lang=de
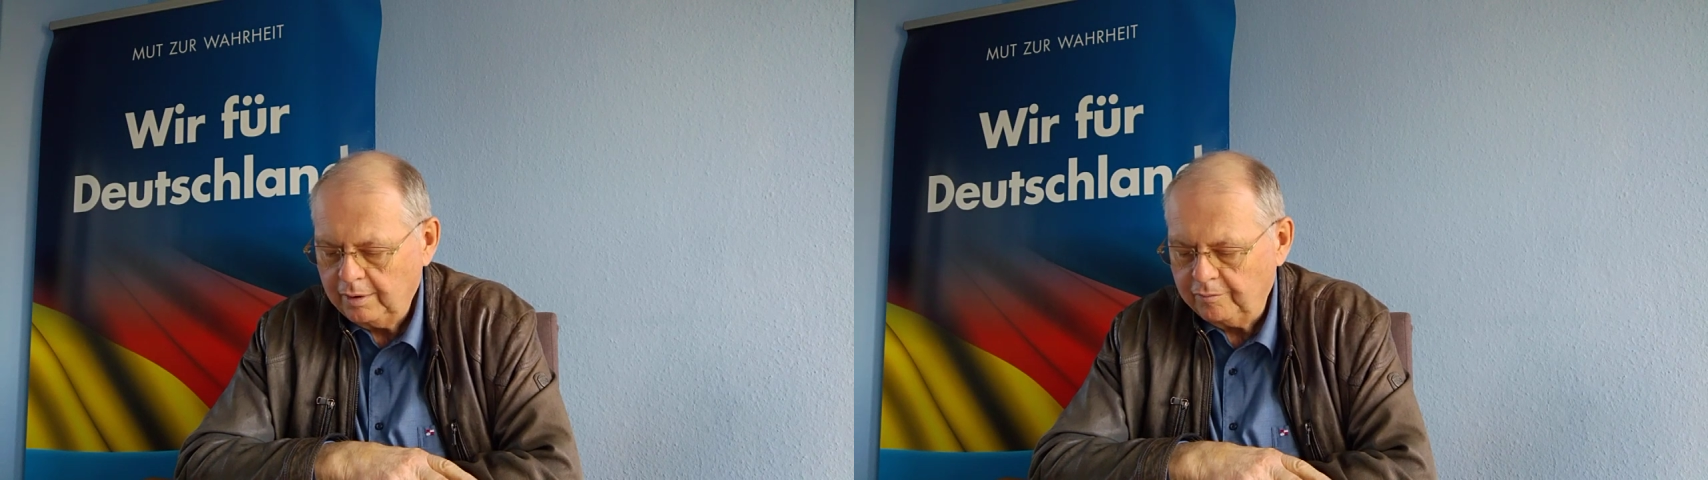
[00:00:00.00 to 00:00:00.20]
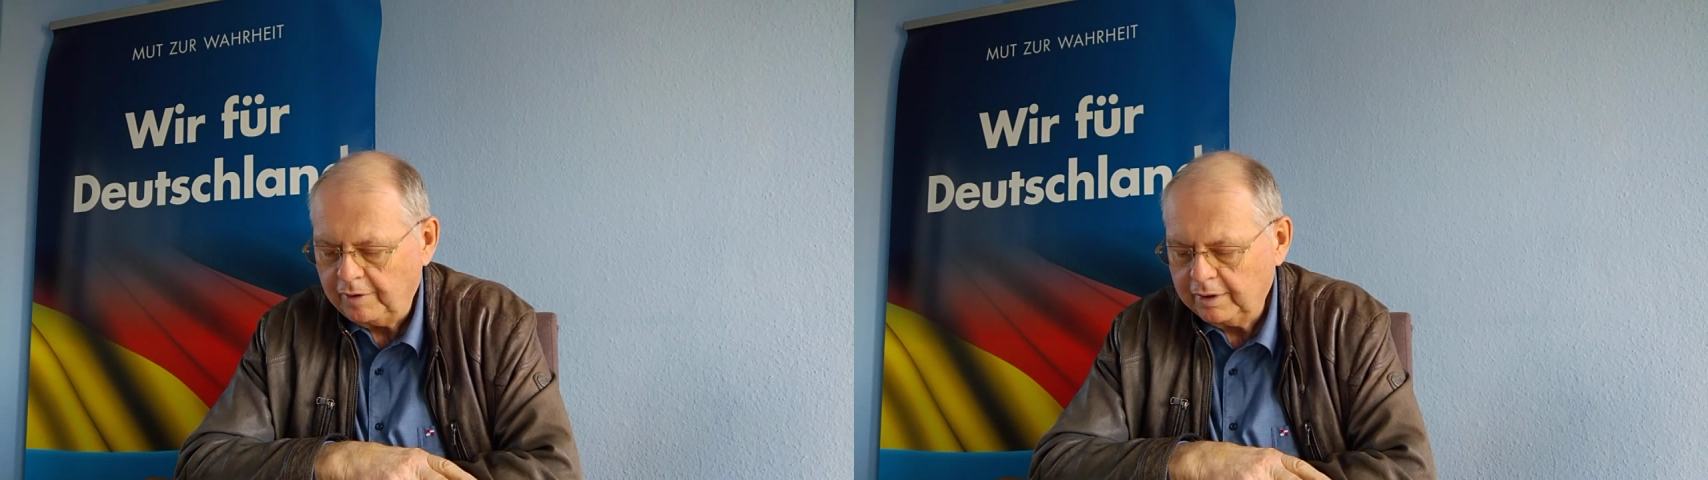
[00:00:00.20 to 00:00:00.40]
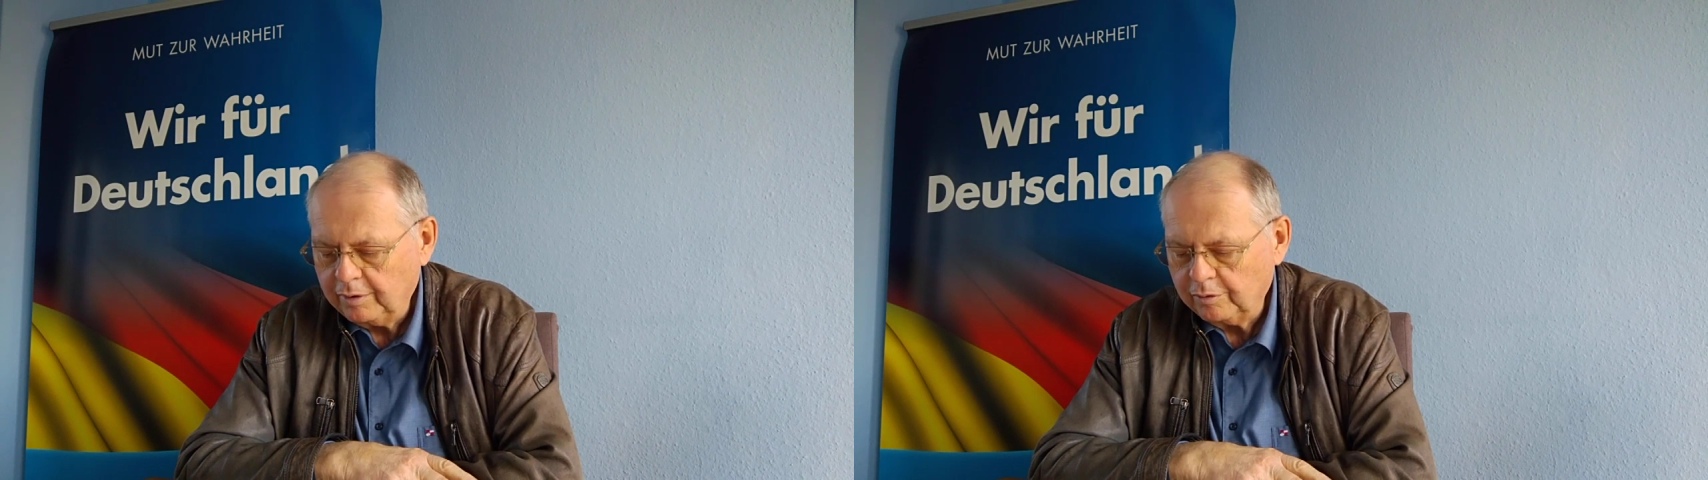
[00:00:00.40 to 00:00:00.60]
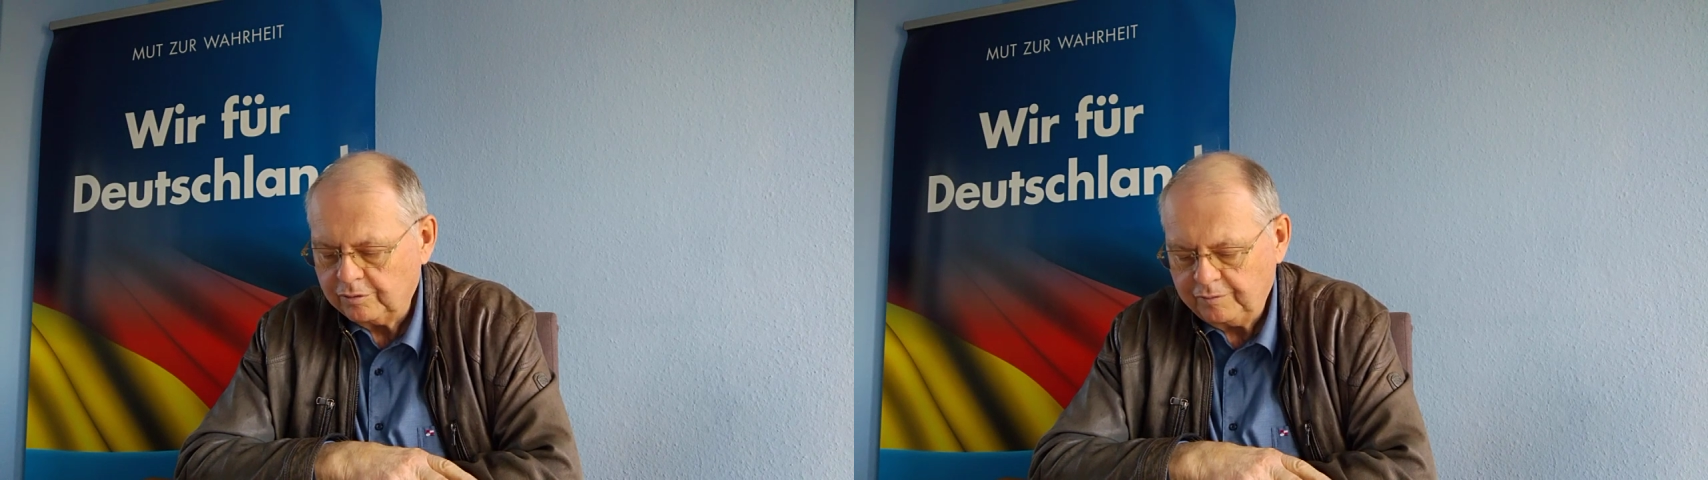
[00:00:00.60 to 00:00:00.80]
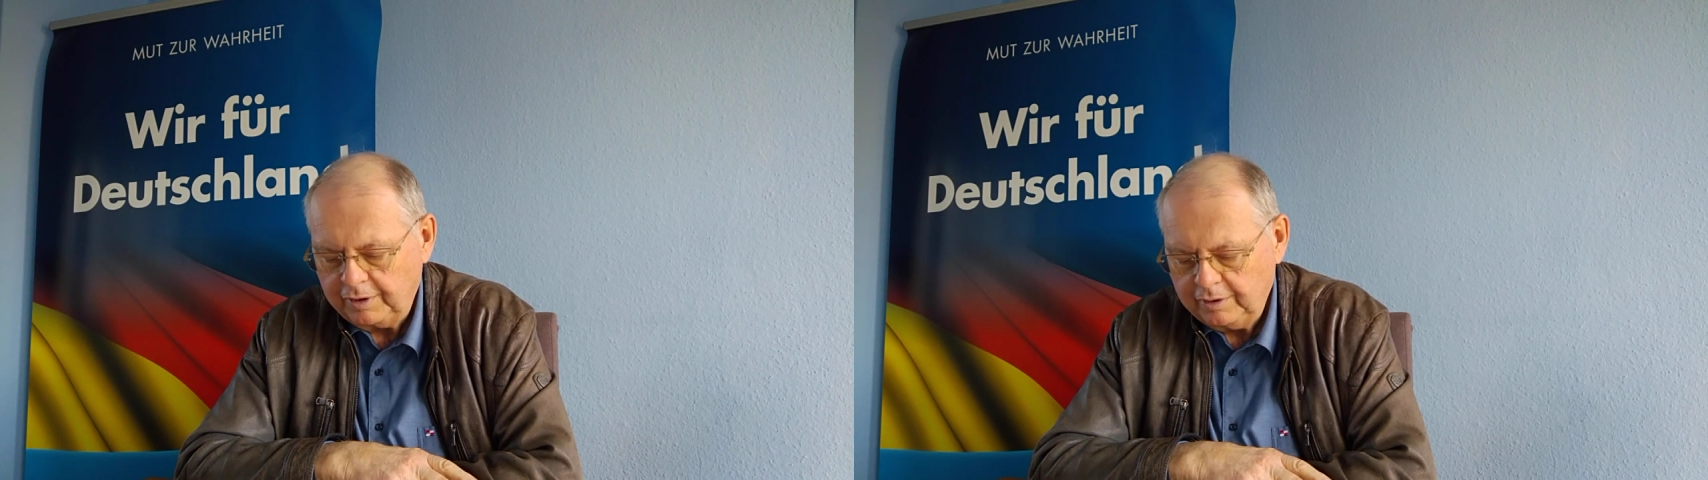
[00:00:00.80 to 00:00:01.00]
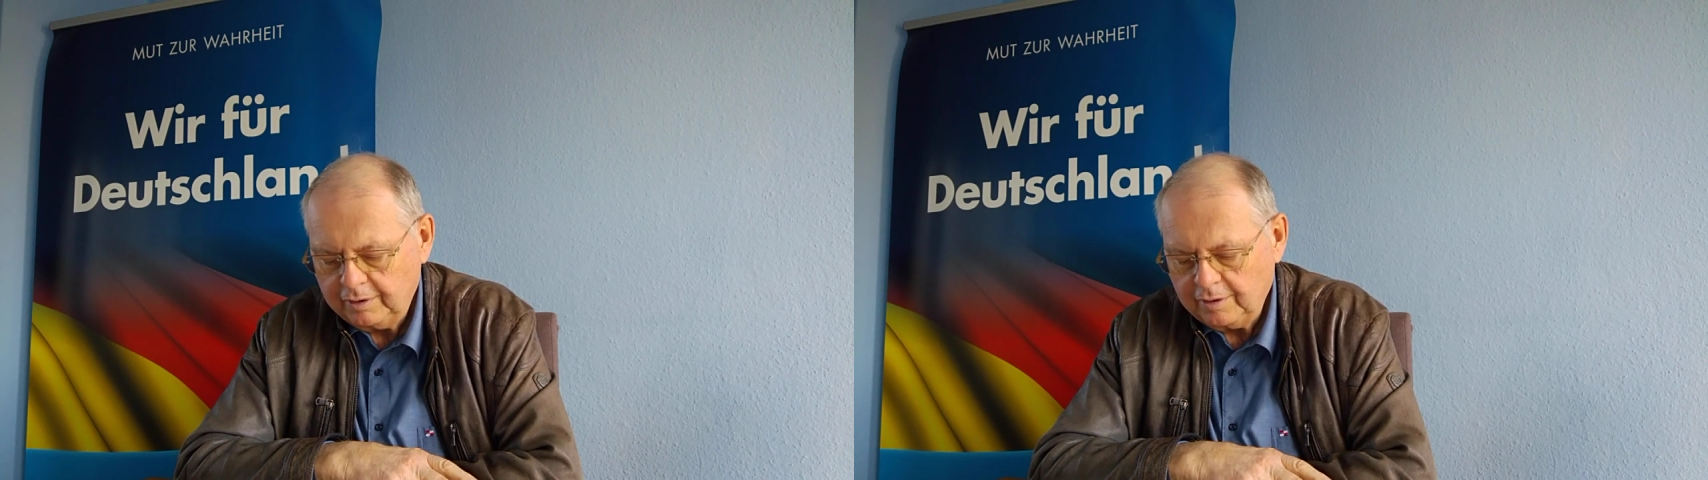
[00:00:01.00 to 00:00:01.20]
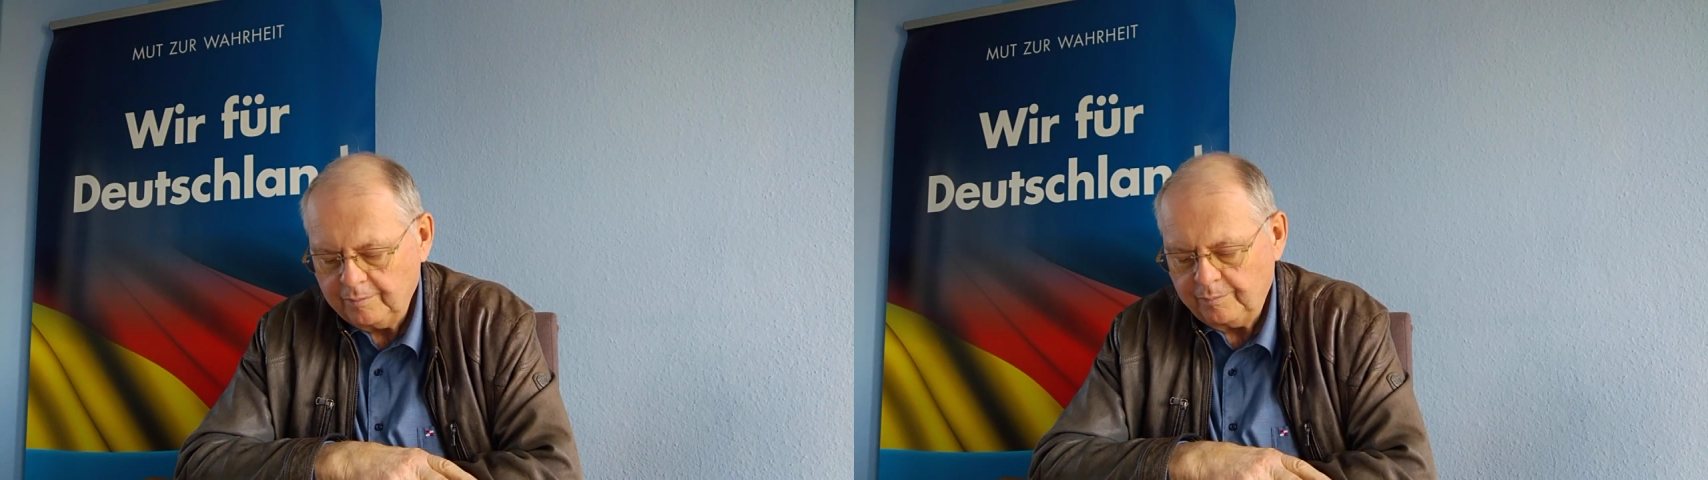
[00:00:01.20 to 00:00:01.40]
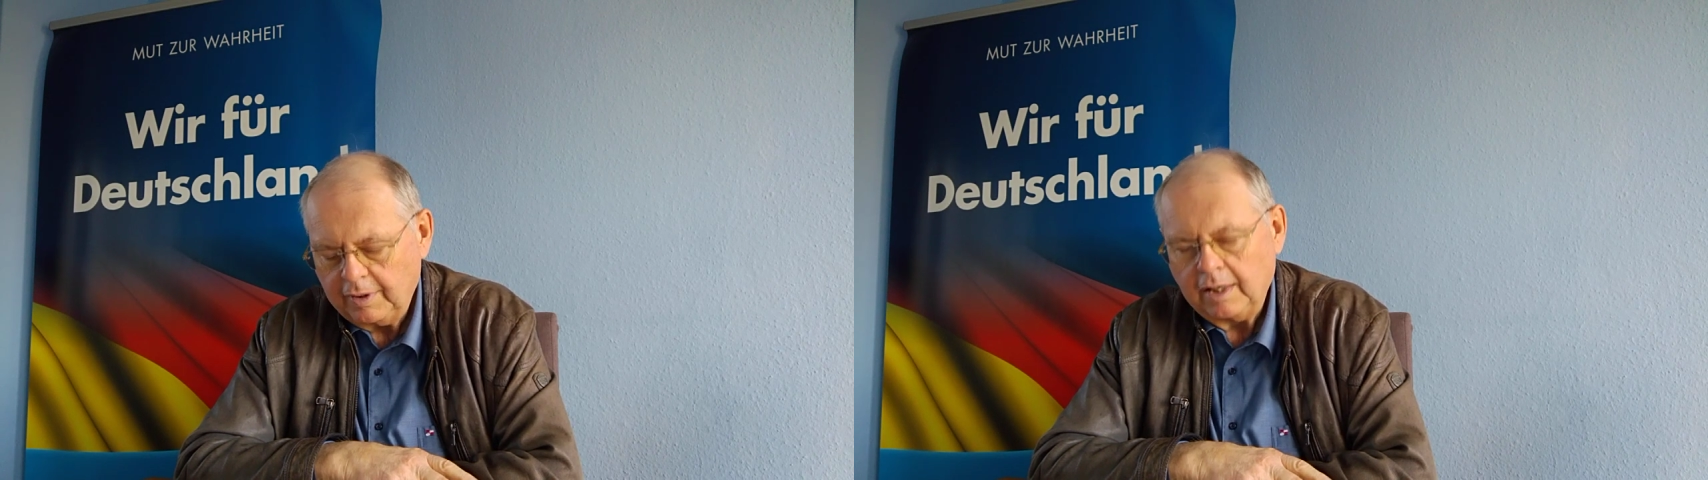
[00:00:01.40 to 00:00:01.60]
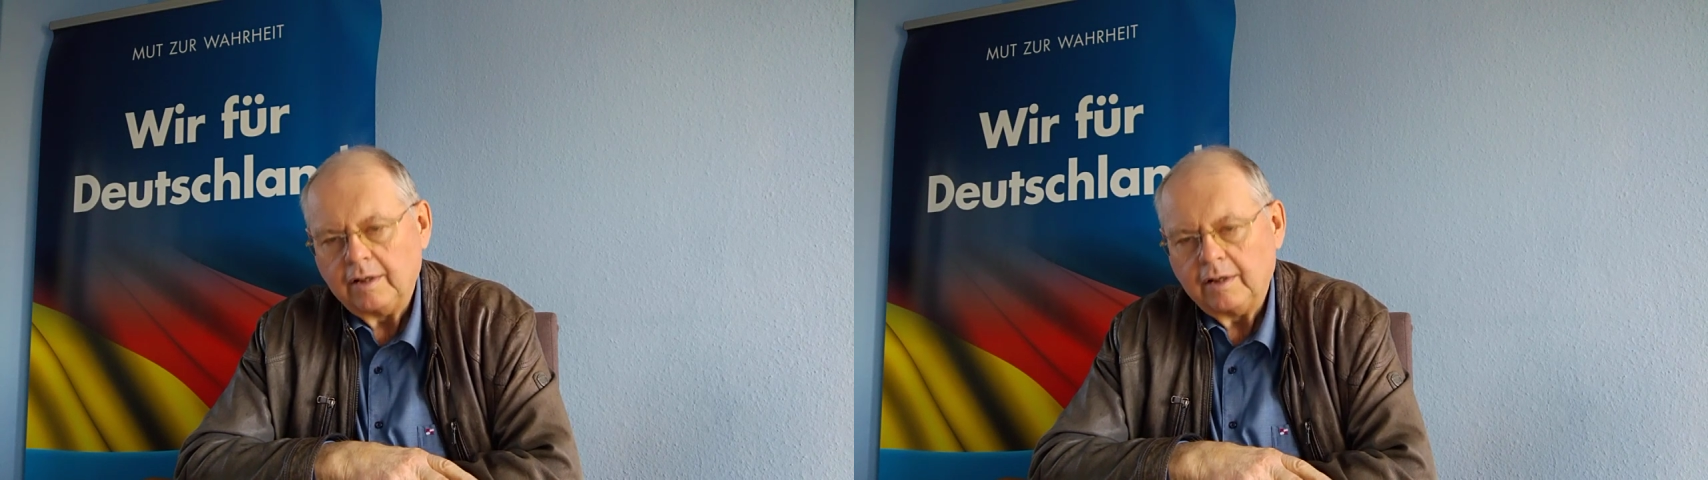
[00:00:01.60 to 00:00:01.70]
weitaus weniger,